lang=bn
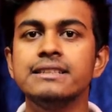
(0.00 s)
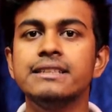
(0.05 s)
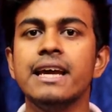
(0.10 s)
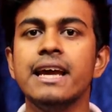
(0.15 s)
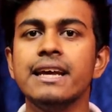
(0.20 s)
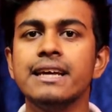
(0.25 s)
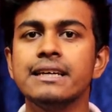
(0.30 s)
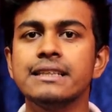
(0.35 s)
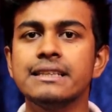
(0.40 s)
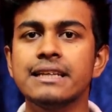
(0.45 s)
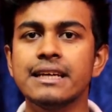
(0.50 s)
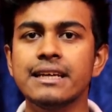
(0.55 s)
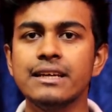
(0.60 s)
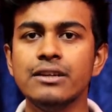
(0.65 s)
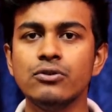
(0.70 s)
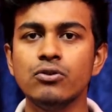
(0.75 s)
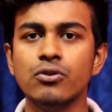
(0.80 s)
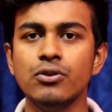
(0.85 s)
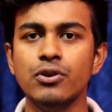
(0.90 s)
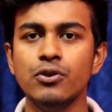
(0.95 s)
সেই ক্ষেত্রে
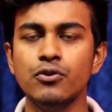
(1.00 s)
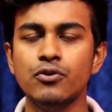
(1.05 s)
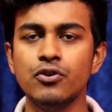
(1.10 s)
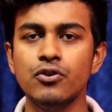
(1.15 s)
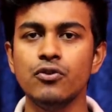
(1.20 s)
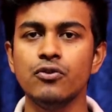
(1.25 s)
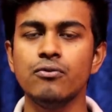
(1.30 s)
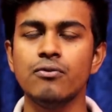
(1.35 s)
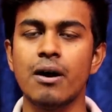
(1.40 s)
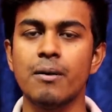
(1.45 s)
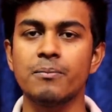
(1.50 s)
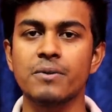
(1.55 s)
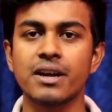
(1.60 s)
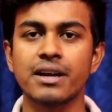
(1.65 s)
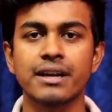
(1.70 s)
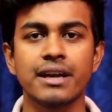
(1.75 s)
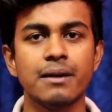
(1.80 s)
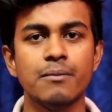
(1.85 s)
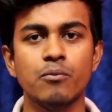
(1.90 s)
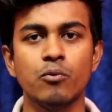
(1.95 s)
কিন্তু ইউটিউব
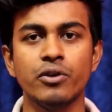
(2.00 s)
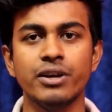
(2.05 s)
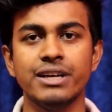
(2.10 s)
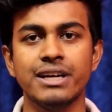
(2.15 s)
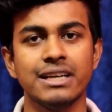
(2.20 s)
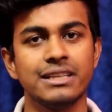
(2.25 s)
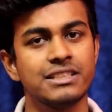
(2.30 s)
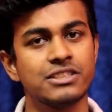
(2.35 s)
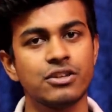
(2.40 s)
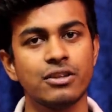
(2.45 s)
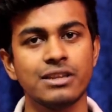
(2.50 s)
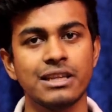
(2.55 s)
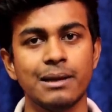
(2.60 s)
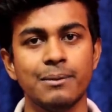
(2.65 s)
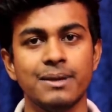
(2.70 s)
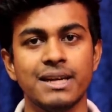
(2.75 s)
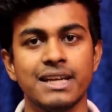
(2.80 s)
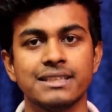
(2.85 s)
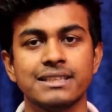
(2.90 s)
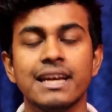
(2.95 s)
আপনাকে মনিটাইজেশন
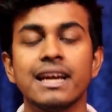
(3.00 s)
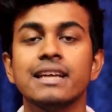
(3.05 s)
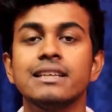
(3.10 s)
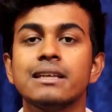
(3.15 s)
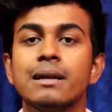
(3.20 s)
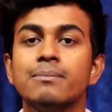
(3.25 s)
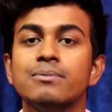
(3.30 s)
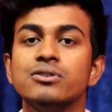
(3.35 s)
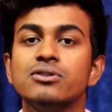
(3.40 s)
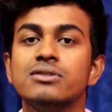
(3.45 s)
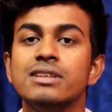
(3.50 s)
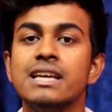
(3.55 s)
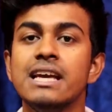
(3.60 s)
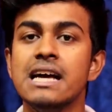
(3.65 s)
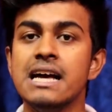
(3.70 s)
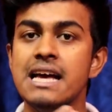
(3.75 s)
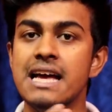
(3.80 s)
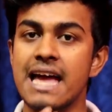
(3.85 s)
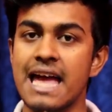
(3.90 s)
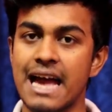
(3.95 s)
দেবে না সেক্ষেত্রে আপনি যদি
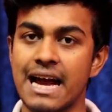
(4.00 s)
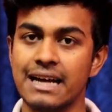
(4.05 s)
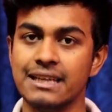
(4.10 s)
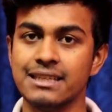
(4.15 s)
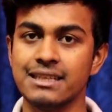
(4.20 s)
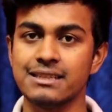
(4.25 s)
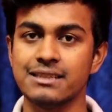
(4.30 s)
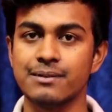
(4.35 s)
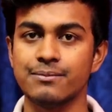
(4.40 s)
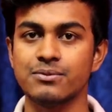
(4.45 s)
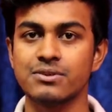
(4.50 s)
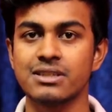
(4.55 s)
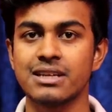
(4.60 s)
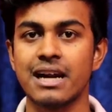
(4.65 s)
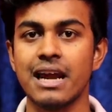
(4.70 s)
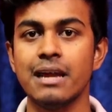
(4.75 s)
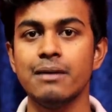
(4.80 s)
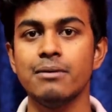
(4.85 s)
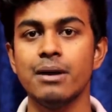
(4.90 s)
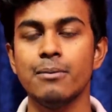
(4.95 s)
এক হাজার
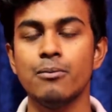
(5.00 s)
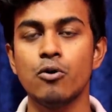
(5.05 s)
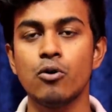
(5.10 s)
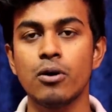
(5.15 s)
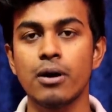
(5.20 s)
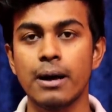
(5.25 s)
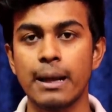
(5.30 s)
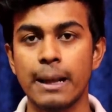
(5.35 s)
সাবস্ক্রাইব এবং